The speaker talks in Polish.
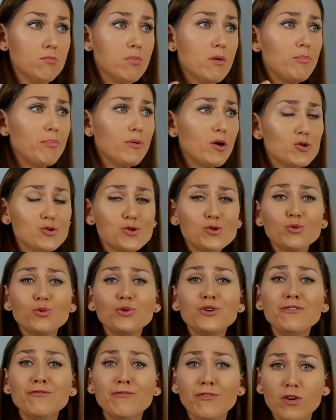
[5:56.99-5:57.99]
Po prostu
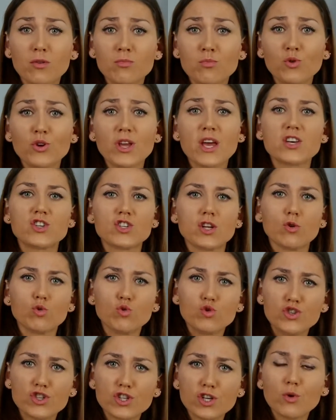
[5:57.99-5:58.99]
informuję, że
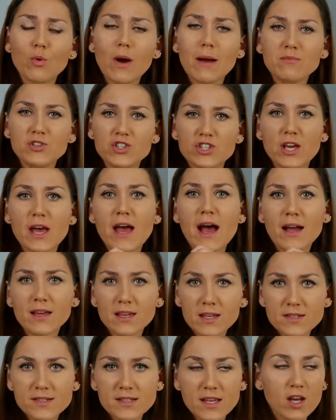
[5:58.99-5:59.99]
uczyłam się
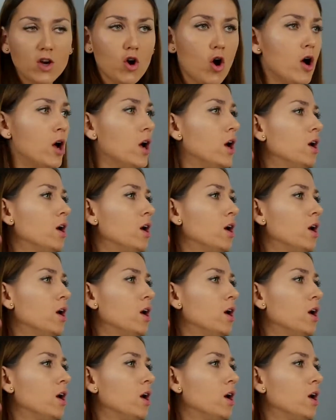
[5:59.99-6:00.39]
angielskiego.